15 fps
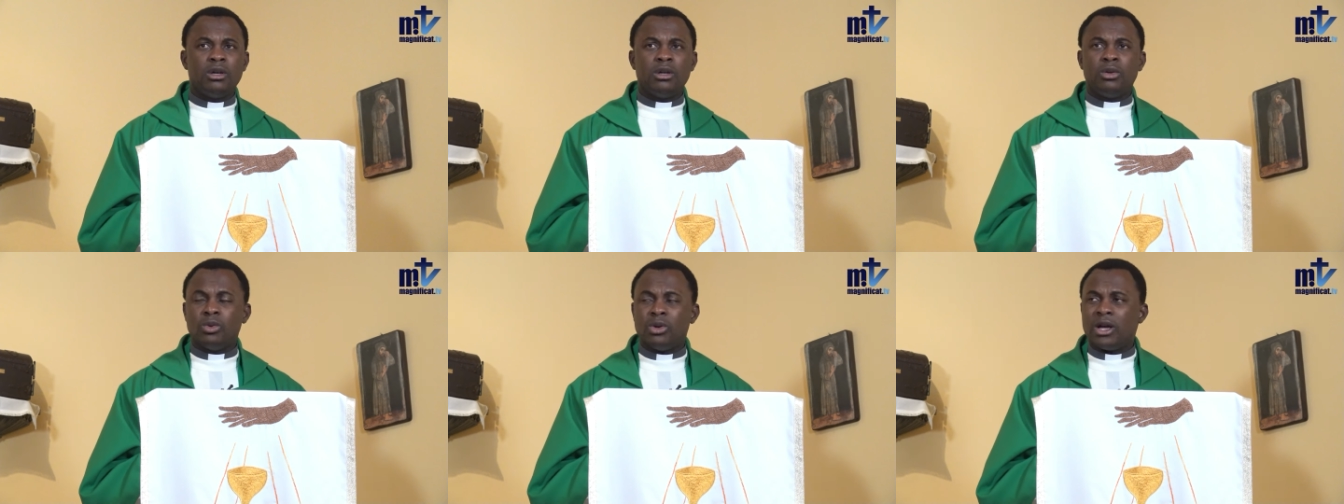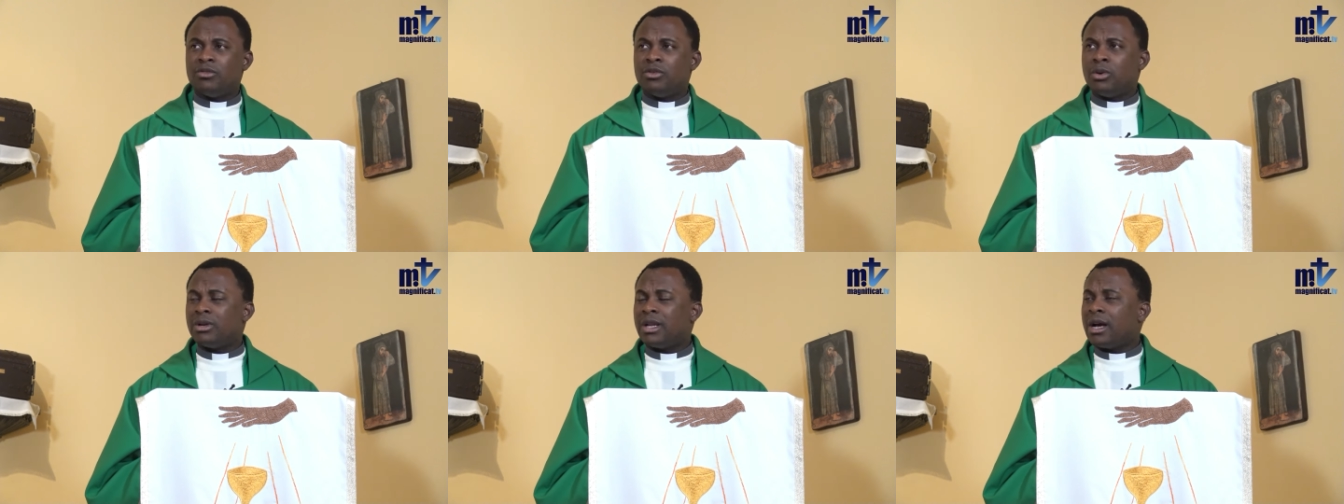nous
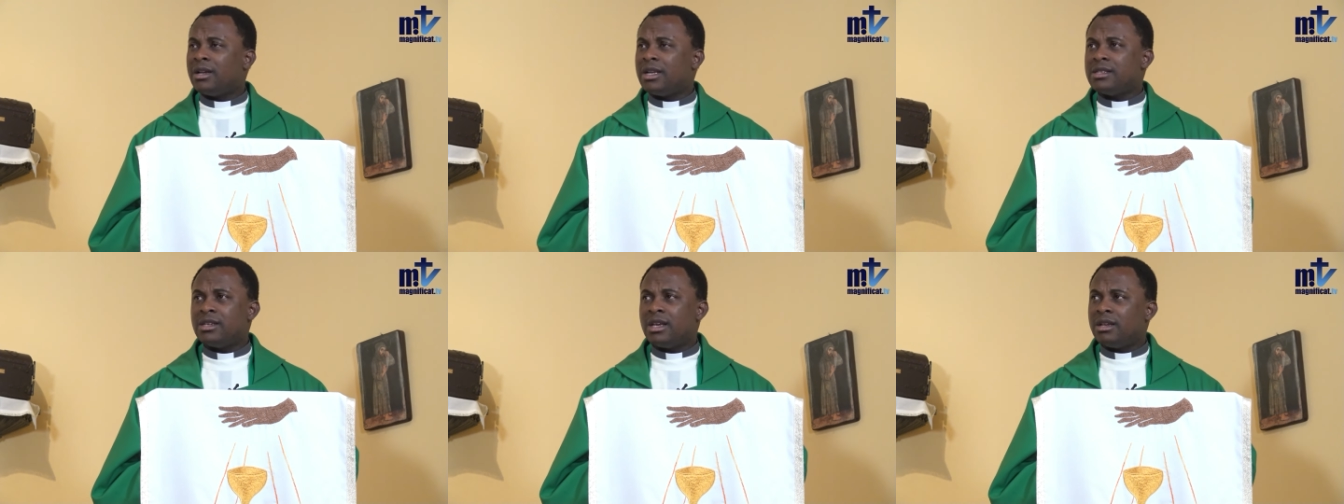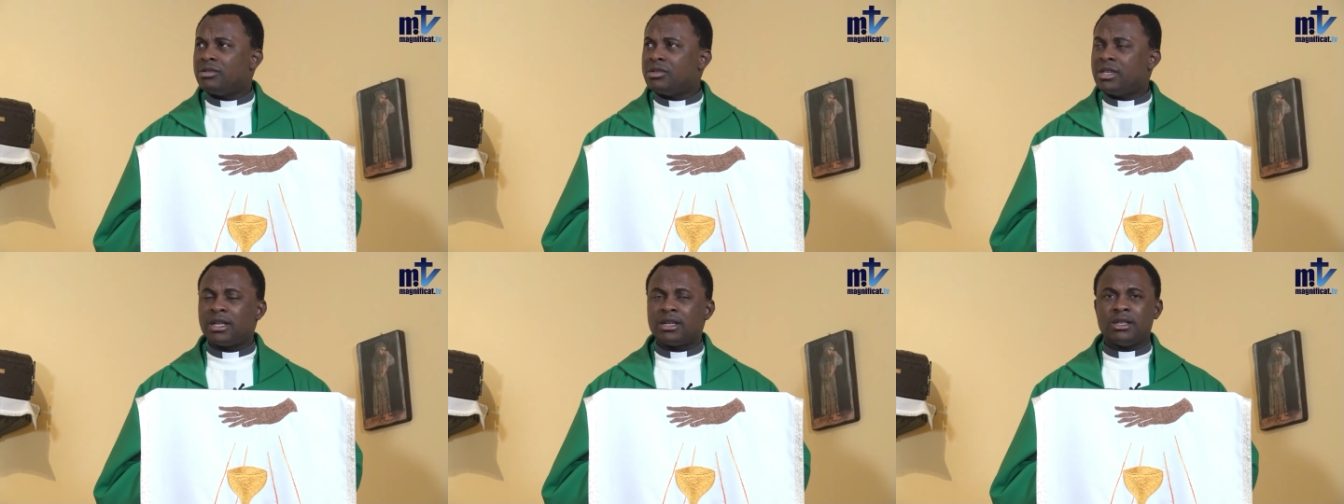l'avons dans les
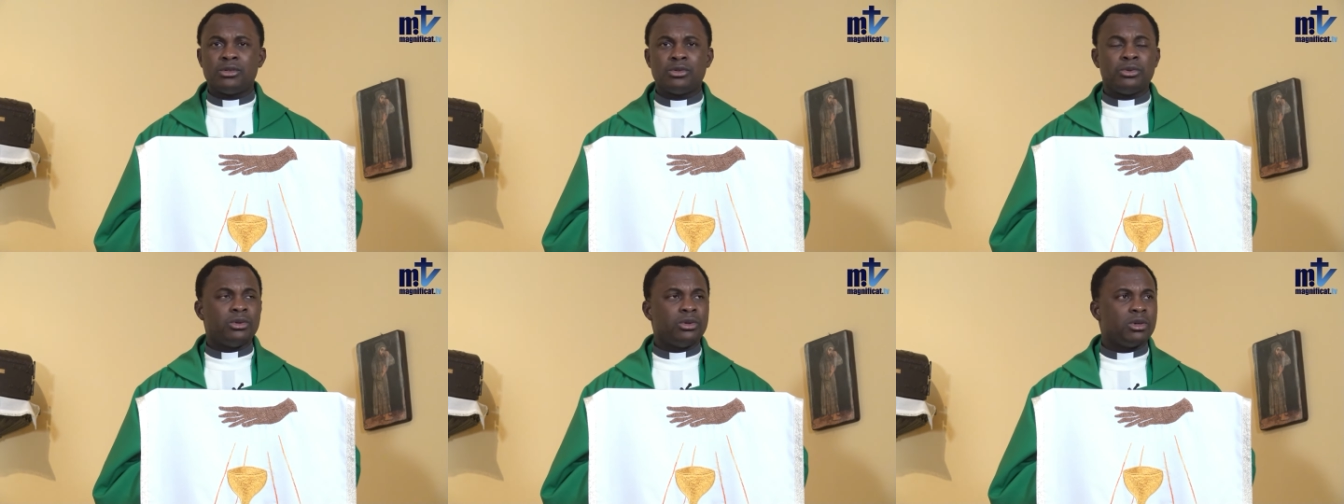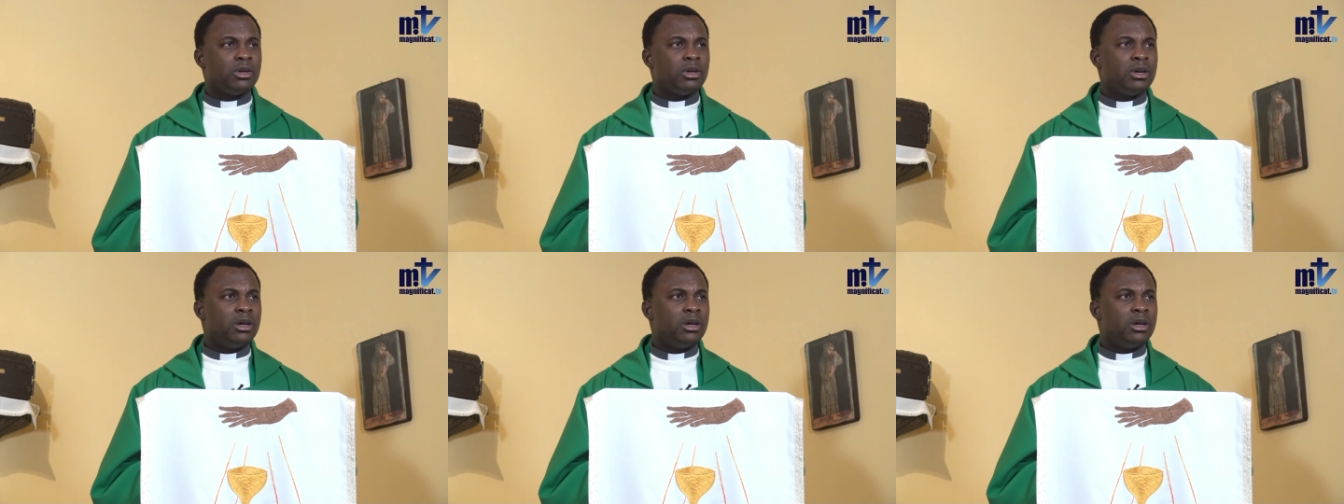Saintes Écritures.